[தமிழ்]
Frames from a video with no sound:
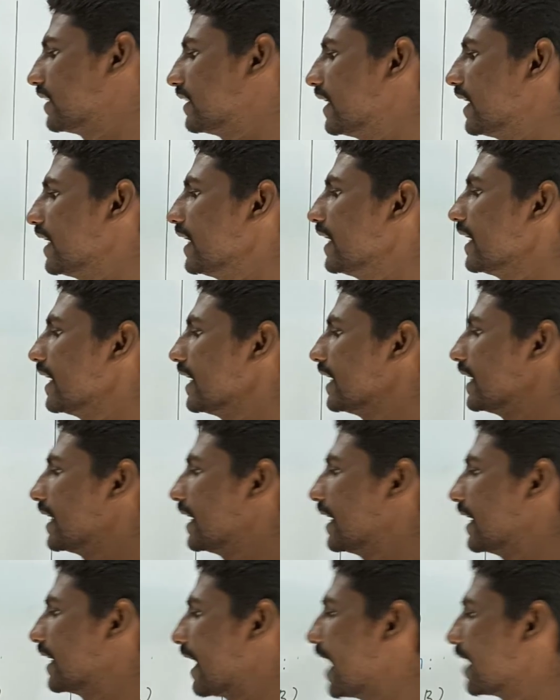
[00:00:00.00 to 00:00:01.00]
வந்து
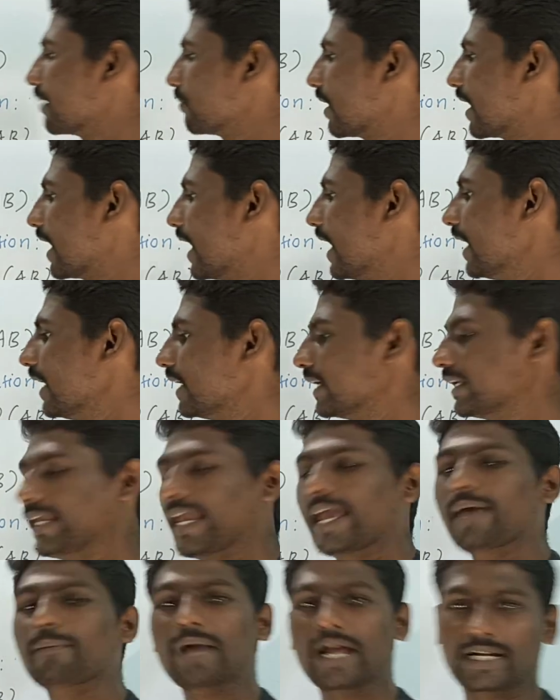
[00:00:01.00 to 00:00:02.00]
நார்மலாக
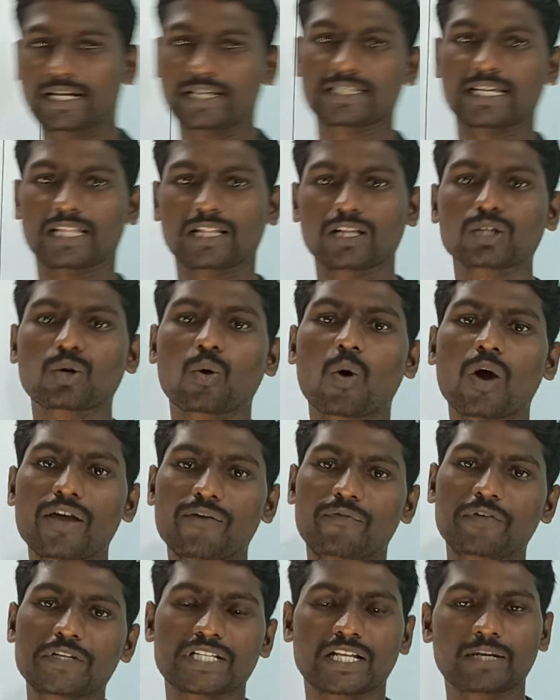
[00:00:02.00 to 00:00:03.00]
ஏ மேட்ரிக்ஸ் அதாவது
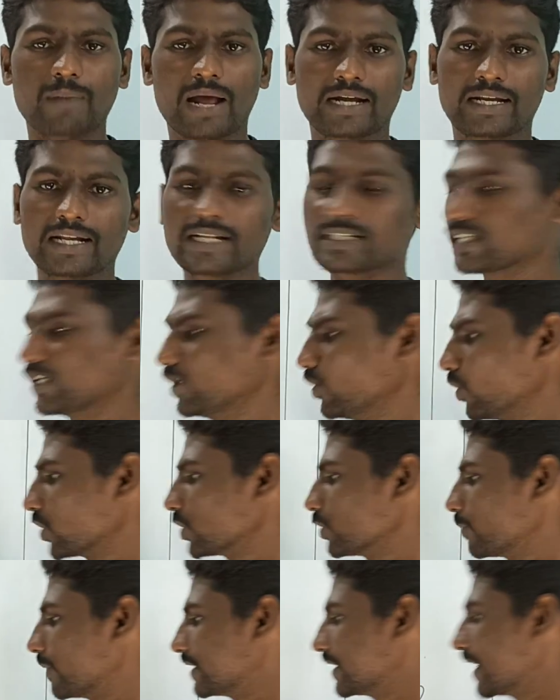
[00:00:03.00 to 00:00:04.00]
கோஎஃபிஷியன் மேட்ரிக்ஸ் இன்னொன்று
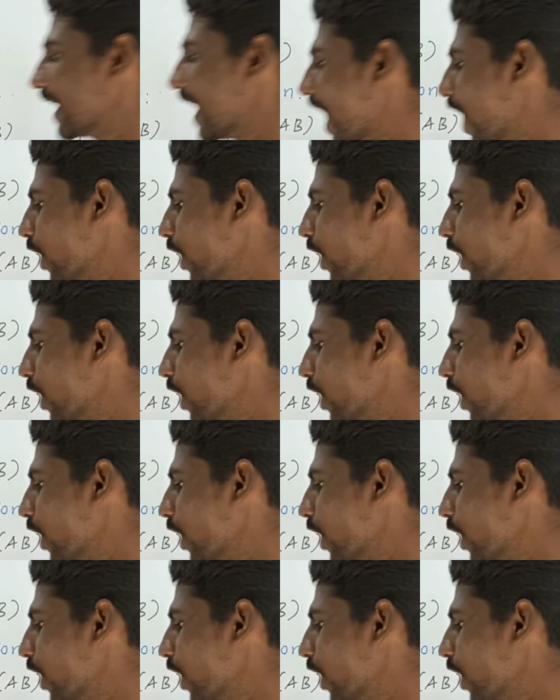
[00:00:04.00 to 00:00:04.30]
வந்து பார்த்தீங்கன்னா